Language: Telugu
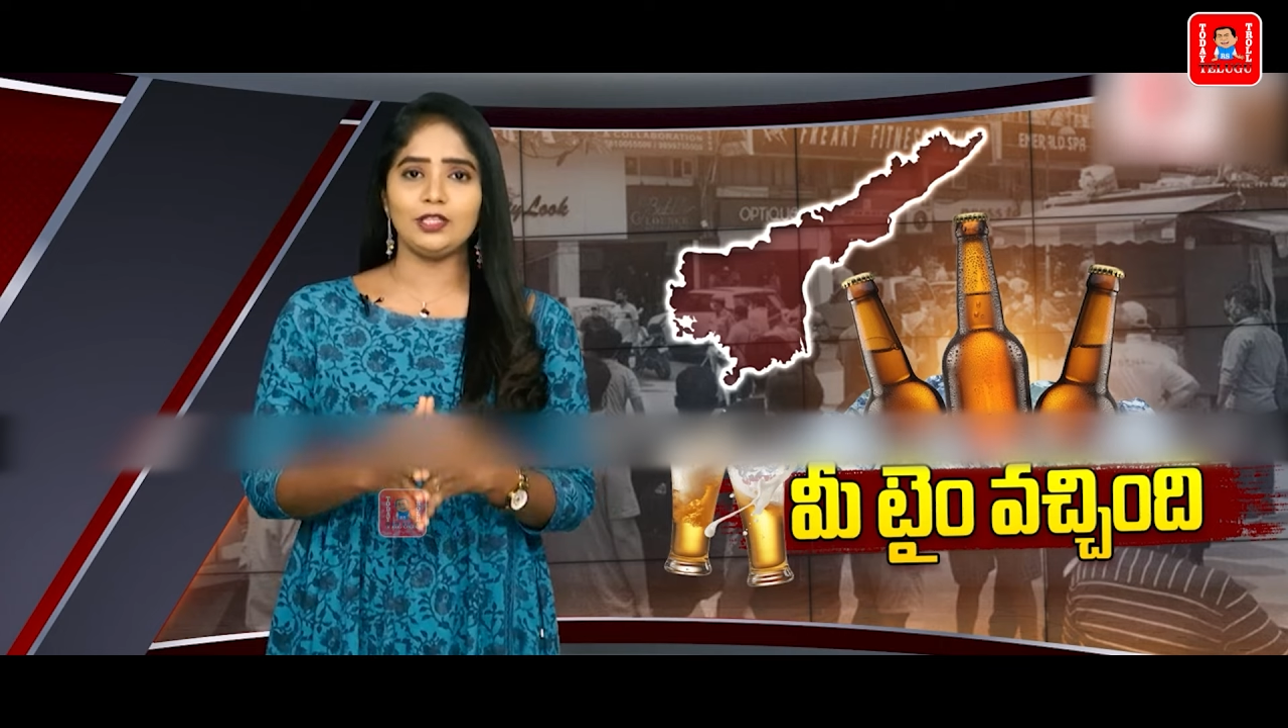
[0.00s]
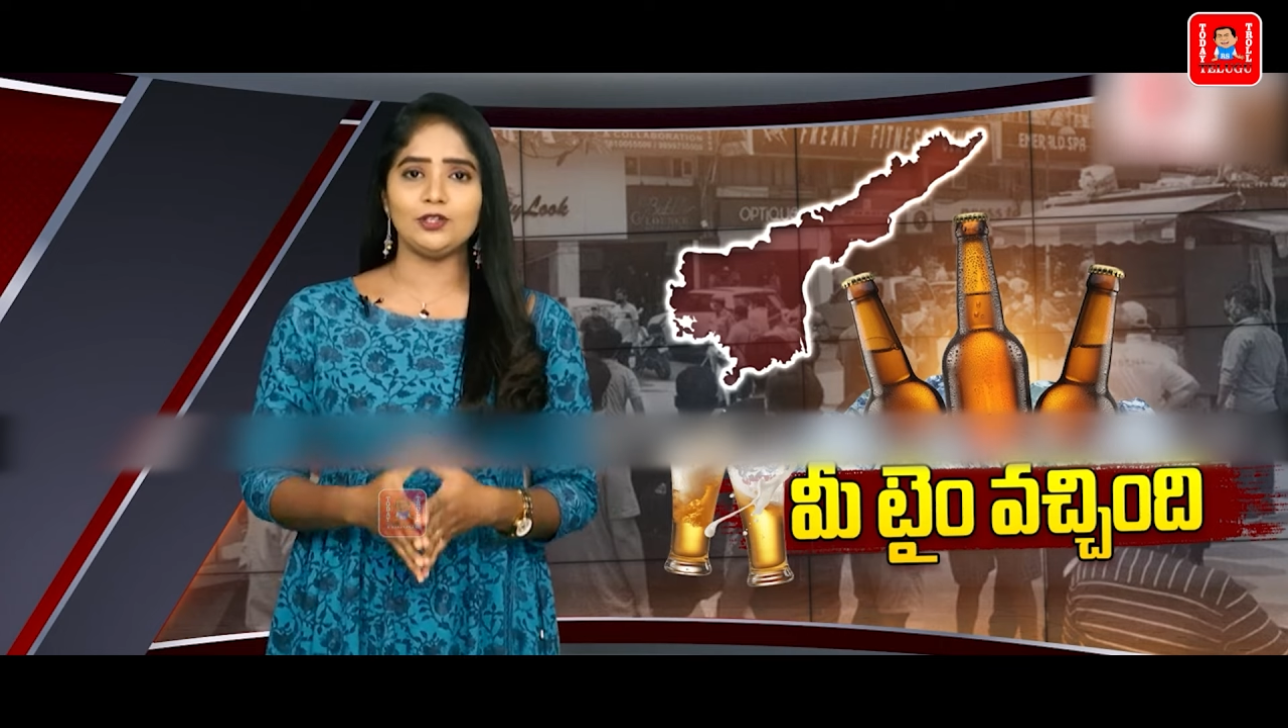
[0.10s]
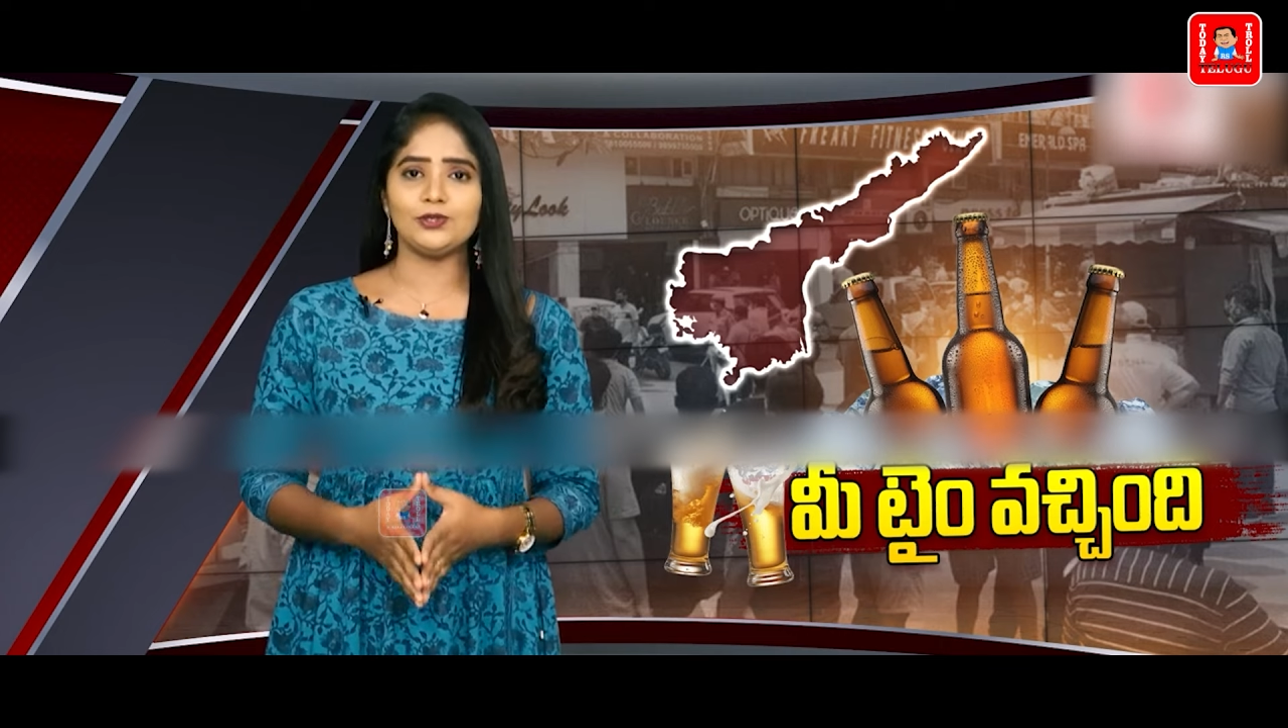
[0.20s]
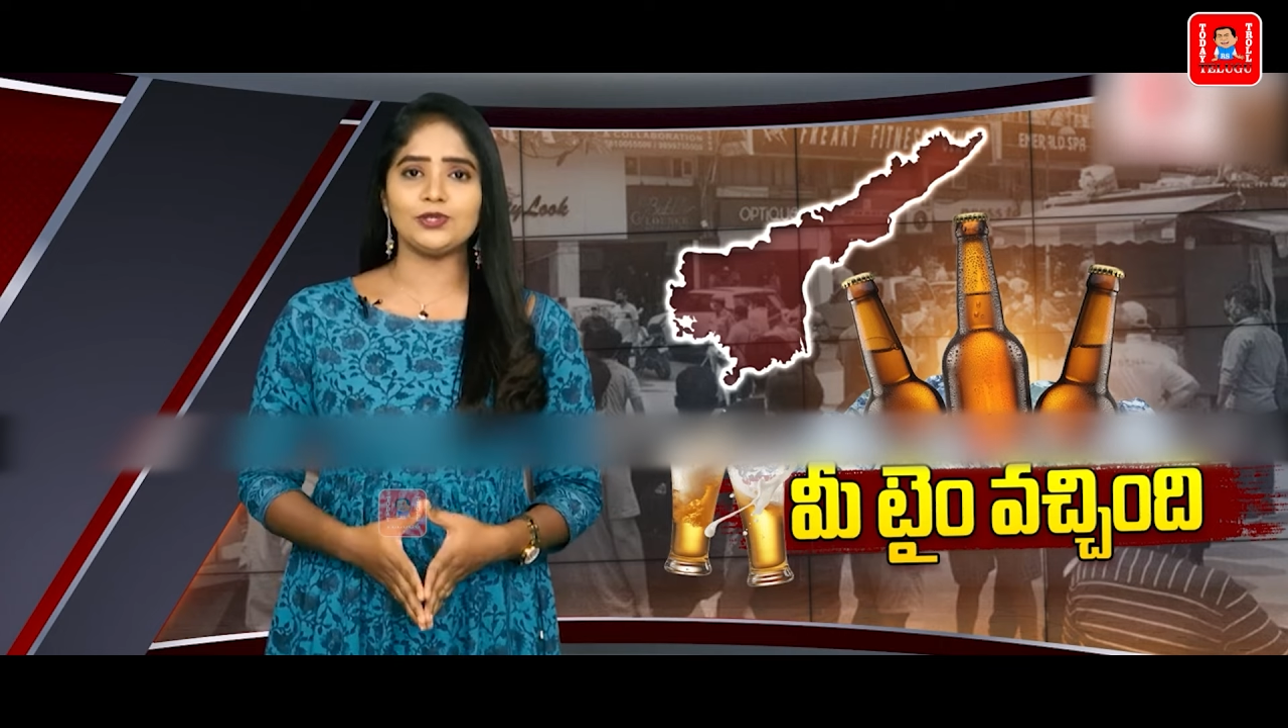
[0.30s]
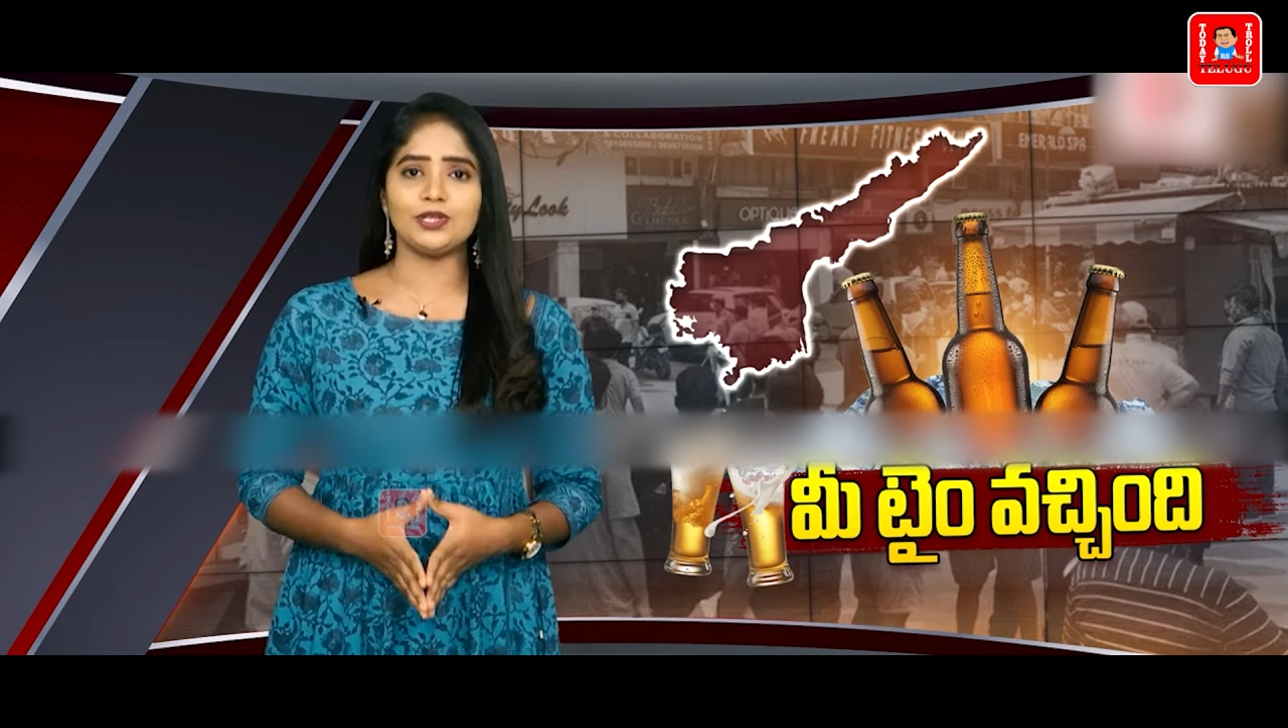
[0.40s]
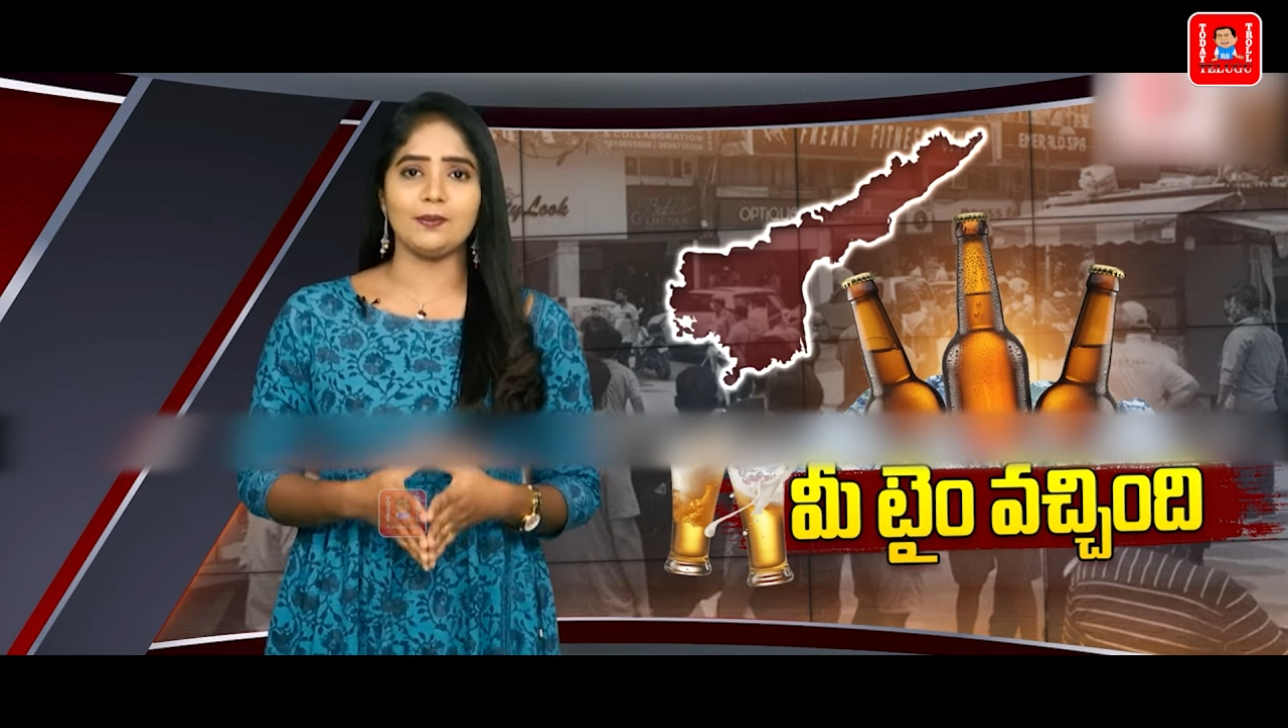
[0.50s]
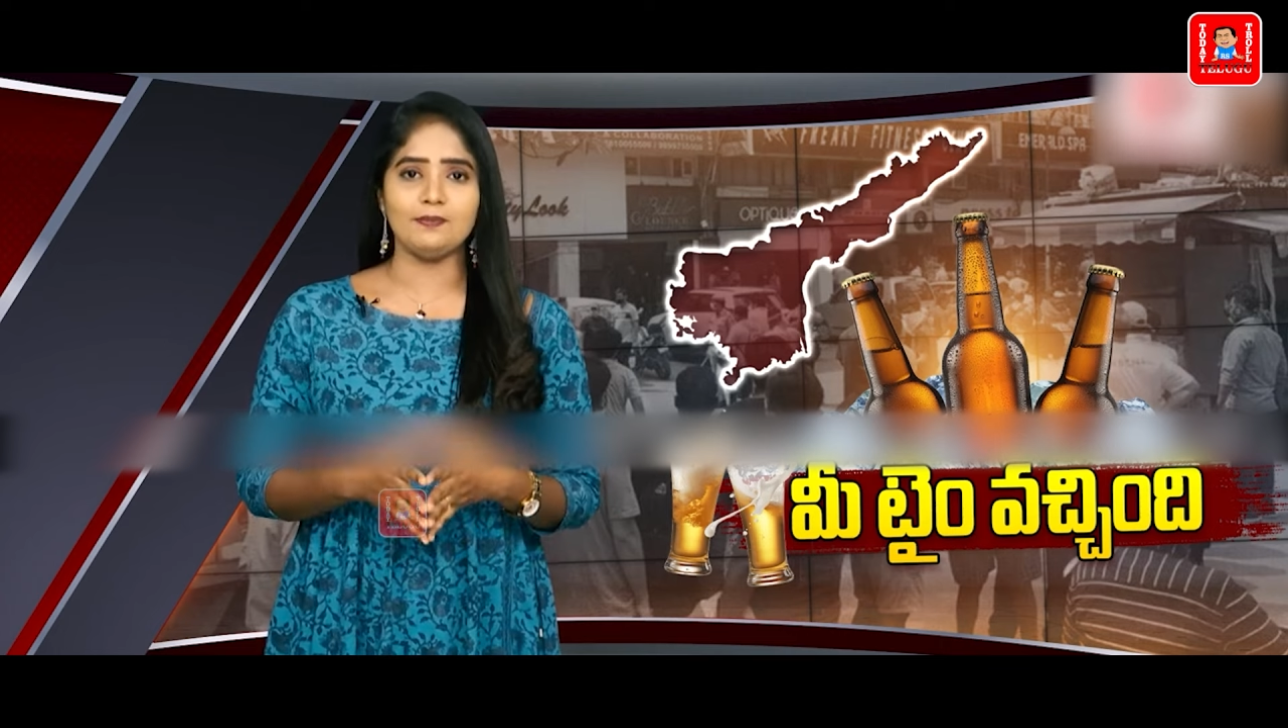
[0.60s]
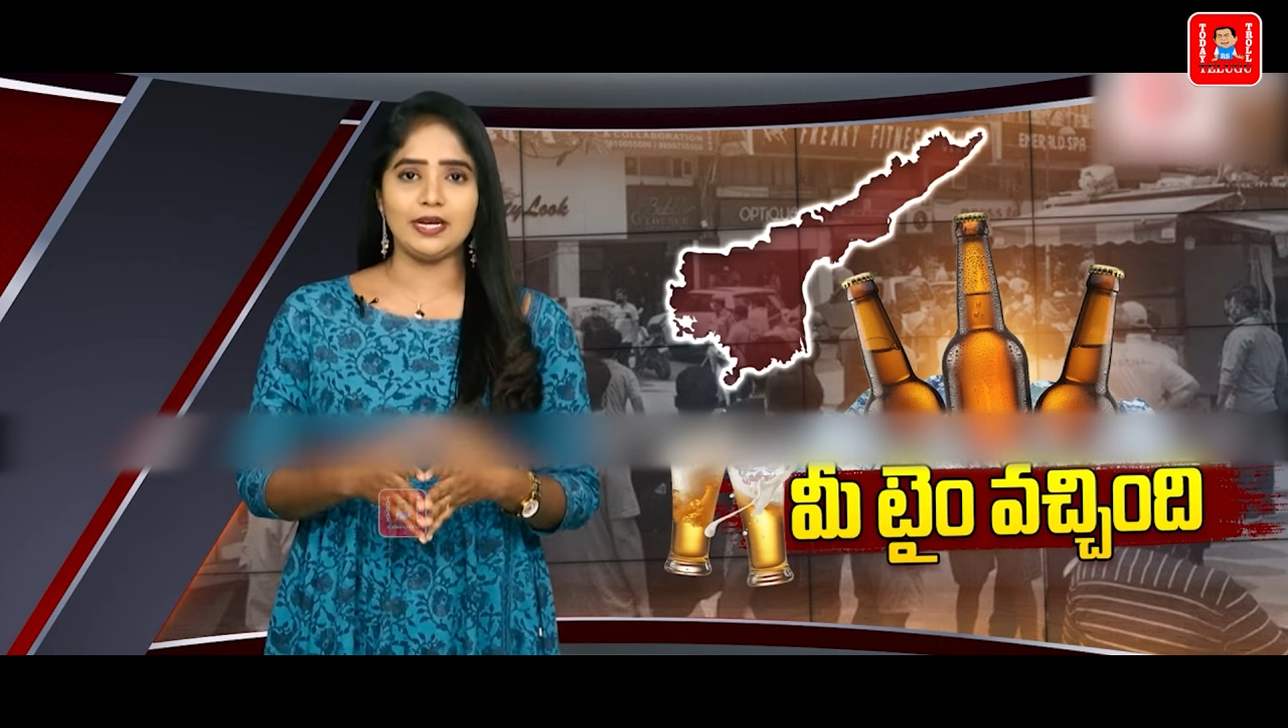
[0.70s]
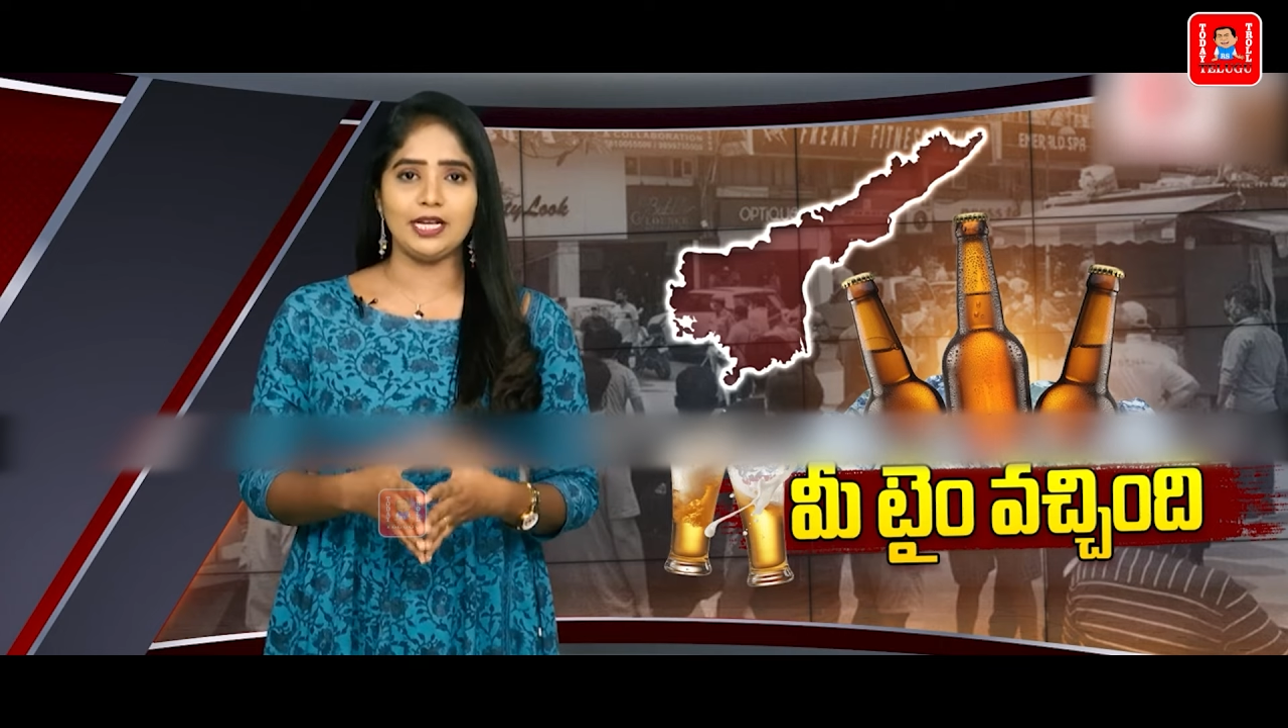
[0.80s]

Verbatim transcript: ఎదురు చూస్తున్న